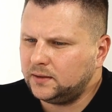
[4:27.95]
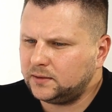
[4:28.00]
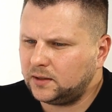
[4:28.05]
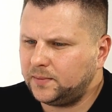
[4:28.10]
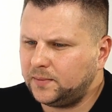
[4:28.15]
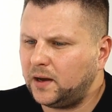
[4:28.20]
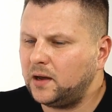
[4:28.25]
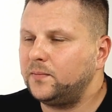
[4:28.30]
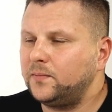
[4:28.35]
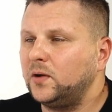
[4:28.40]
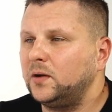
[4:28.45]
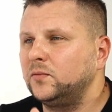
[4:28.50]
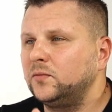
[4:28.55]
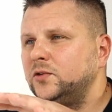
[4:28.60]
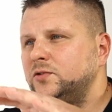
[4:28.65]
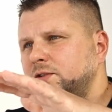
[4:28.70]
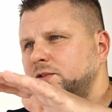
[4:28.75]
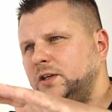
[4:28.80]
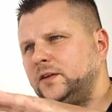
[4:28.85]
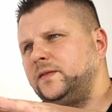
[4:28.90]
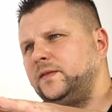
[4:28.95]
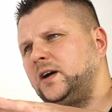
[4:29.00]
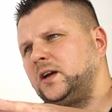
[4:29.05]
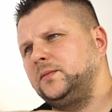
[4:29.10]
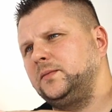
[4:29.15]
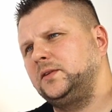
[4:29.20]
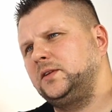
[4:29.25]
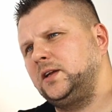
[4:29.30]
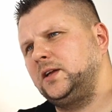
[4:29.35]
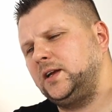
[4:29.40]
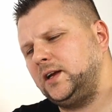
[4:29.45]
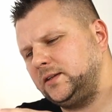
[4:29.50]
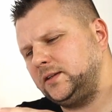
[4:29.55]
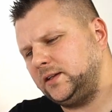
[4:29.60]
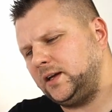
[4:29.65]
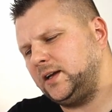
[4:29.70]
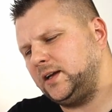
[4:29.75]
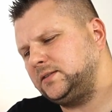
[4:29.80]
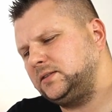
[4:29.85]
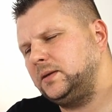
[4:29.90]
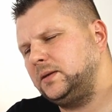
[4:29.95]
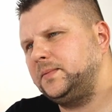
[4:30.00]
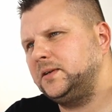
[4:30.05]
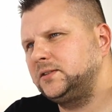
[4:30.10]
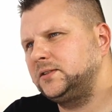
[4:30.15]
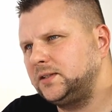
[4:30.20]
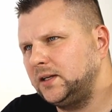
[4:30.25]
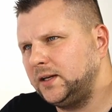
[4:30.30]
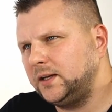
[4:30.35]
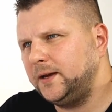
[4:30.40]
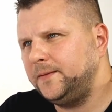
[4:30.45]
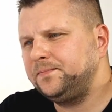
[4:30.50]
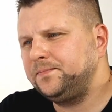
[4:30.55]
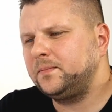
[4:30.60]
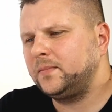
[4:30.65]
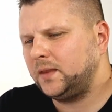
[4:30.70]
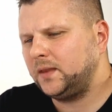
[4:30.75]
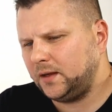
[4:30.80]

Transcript: tej białej pojemności tej farby. Na jasne pastele